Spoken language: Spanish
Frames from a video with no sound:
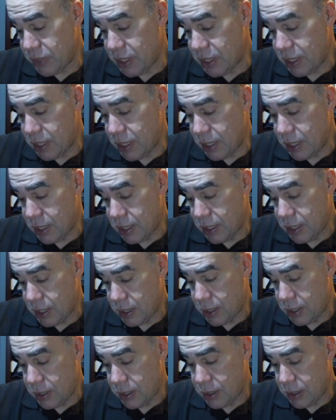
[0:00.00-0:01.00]

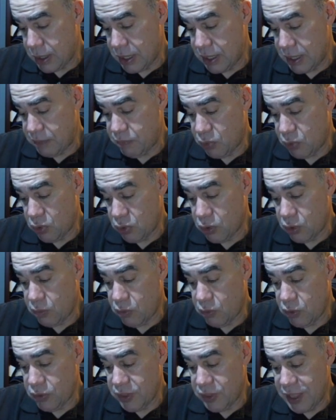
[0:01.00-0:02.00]
eh, el
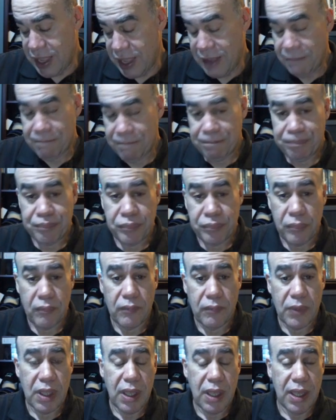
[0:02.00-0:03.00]
hipódromo de
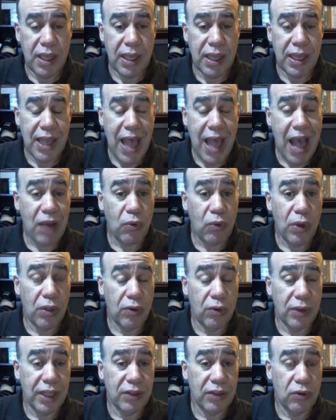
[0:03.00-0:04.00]
eh,
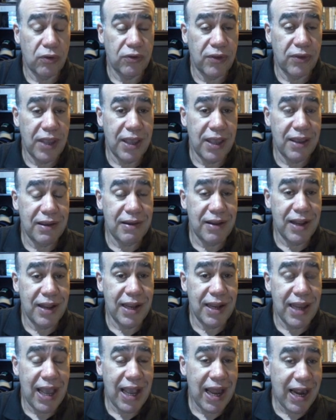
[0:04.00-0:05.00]
Aqueduct.
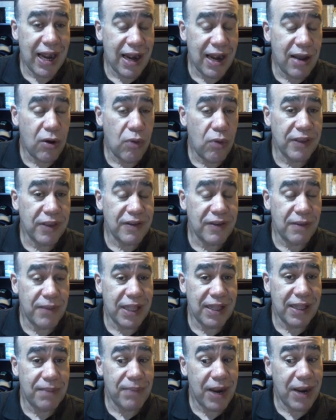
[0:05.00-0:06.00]
Entonces, las carreras comienzan
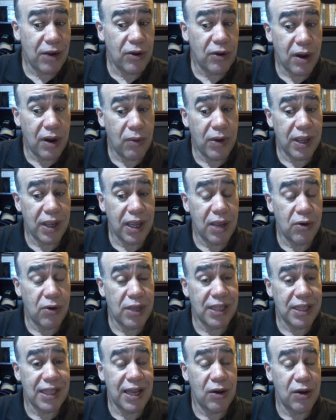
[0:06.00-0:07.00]
más temprano y recuerden que
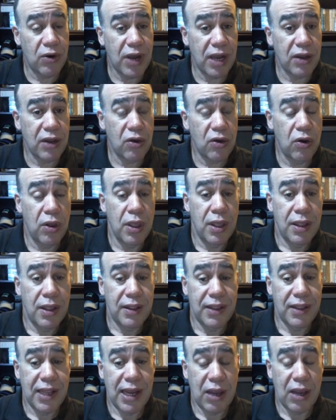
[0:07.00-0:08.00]
ahorita el horario
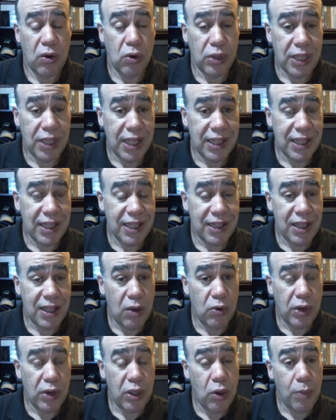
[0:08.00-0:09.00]
de la costa este de
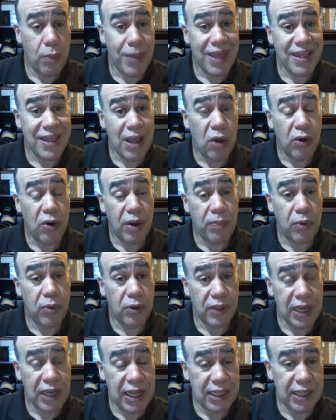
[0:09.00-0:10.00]
Estados Unidos es media hora
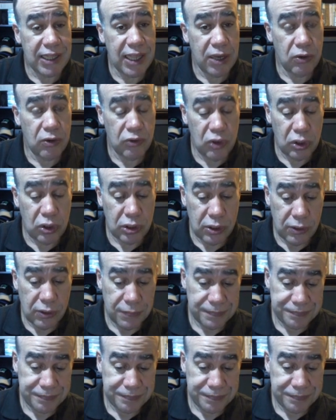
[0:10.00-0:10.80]
por delante de nosotros.